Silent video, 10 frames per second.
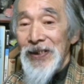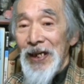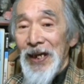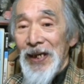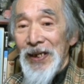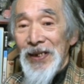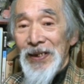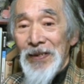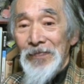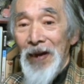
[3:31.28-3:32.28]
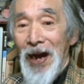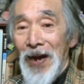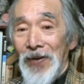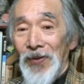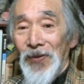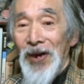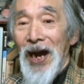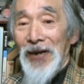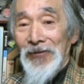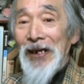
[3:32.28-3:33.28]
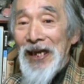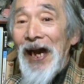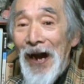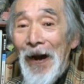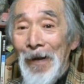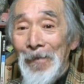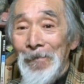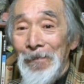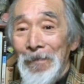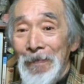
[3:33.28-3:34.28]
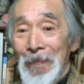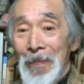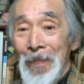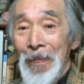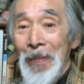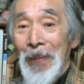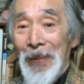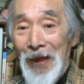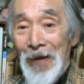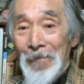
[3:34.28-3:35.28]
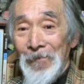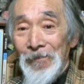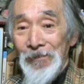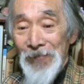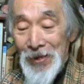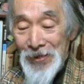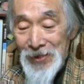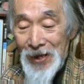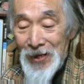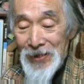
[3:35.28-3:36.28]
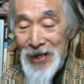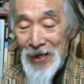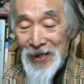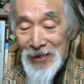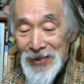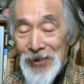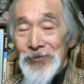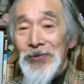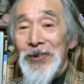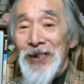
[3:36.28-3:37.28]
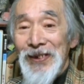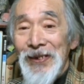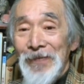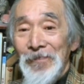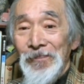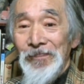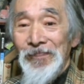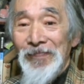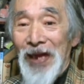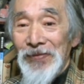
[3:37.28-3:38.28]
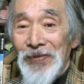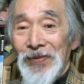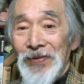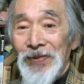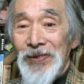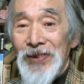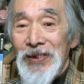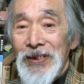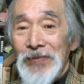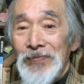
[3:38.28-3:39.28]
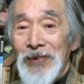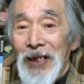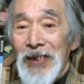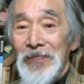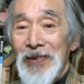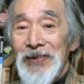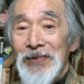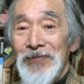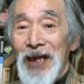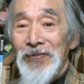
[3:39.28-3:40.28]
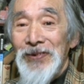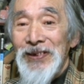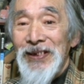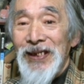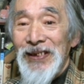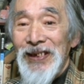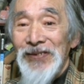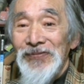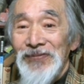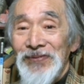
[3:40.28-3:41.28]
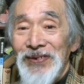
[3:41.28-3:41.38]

でまあ恩があるわけや。ああ、助けてもらったな。それから誰かっていう時に自分が行きますっていう名乗り出たっていう